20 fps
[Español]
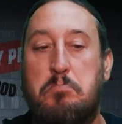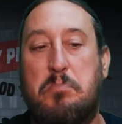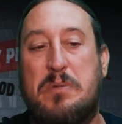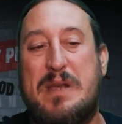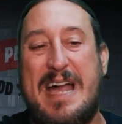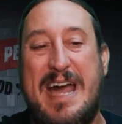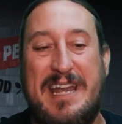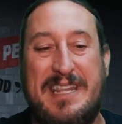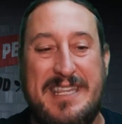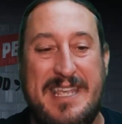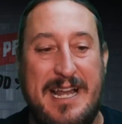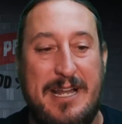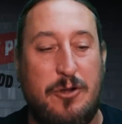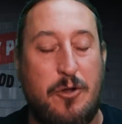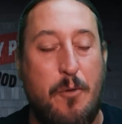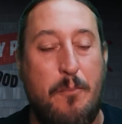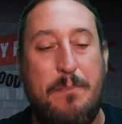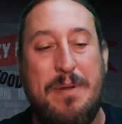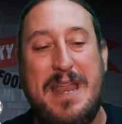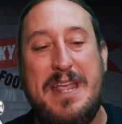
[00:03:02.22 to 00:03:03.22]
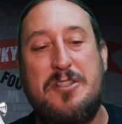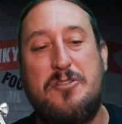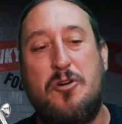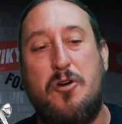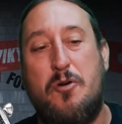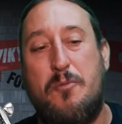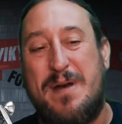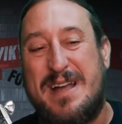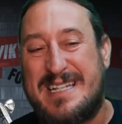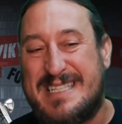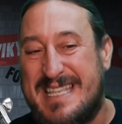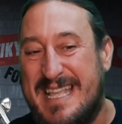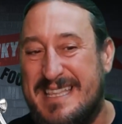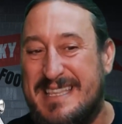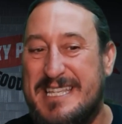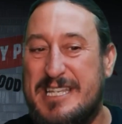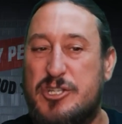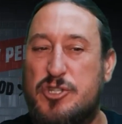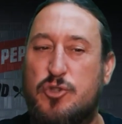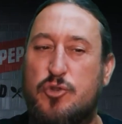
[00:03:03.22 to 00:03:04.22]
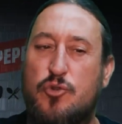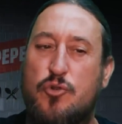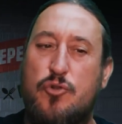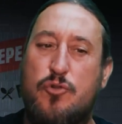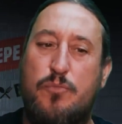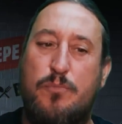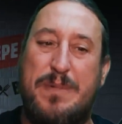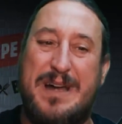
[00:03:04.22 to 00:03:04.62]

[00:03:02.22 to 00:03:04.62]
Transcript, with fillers: Cartel completo, bastantes TUM,